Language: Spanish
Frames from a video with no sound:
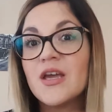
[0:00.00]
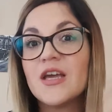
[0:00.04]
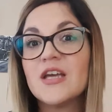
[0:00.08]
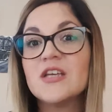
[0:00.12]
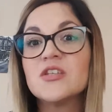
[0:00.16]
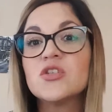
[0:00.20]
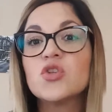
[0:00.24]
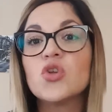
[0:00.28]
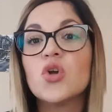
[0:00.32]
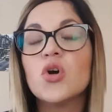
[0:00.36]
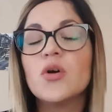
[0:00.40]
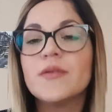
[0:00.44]

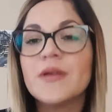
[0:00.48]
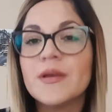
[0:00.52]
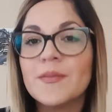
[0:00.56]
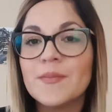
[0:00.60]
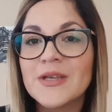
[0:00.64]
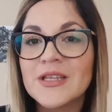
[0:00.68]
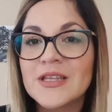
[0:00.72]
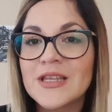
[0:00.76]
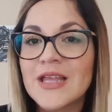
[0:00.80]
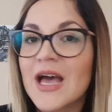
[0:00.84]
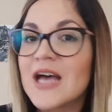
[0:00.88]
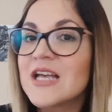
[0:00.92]
Esto
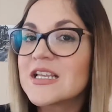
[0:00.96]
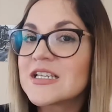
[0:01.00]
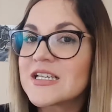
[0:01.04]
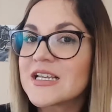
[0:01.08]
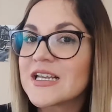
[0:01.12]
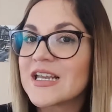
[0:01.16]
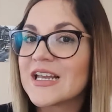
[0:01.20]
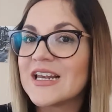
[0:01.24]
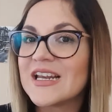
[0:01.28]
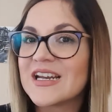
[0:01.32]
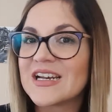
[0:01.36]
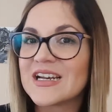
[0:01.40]
obviamente
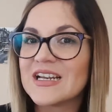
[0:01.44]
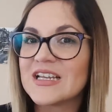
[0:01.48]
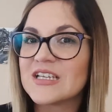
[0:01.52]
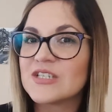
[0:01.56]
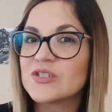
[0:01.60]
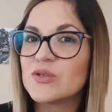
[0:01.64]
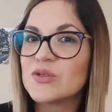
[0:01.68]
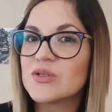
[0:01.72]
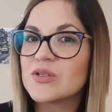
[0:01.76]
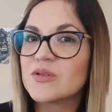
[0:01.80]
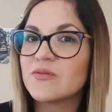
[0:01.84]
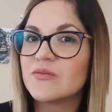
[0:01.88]
hace que la
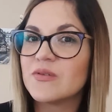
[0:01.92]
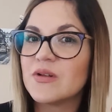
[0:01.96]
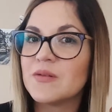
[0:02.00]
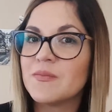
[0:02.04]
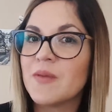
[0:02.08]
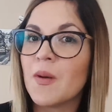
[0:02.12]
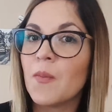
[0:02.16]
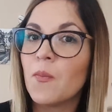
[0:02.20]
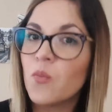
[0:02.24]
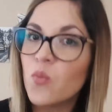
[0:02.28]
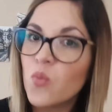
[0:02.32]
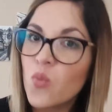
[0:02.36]
relación se
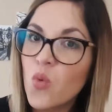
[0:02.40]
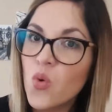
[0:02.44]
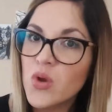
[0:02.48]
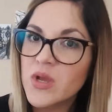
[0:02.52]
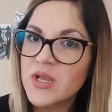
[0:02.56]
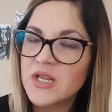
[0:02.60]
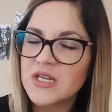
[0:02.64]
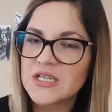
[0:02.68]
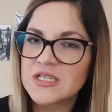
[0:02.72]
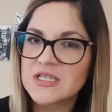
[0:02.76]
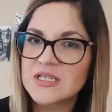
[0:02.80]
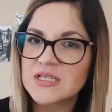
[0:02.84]
vuelva
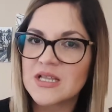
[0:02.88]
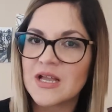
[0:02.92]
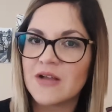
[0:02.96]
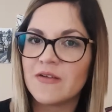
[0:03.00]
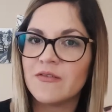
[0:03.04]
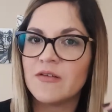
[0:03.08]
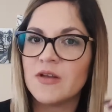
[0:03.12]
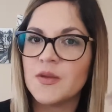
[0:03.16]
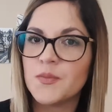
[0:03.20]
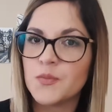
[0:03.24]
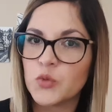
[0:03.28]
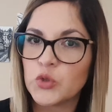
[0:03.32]
muy
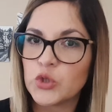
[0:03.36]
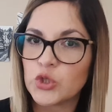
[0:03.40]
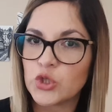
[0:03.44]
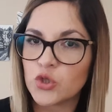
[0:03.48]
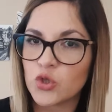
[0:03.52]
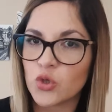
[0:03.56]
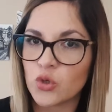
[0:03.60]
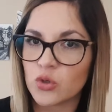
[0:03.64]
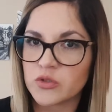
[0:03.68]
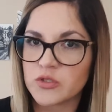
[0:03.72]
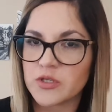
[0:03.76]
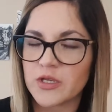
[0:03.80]
inestable, muy
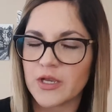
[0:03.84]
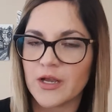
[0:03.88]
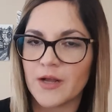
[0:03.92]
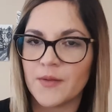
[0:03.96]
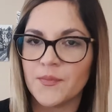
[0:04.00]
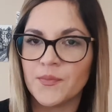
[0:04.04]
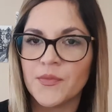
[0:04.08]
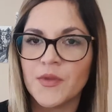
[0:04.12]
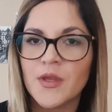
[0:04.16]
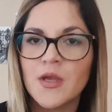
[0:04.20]
tóxica.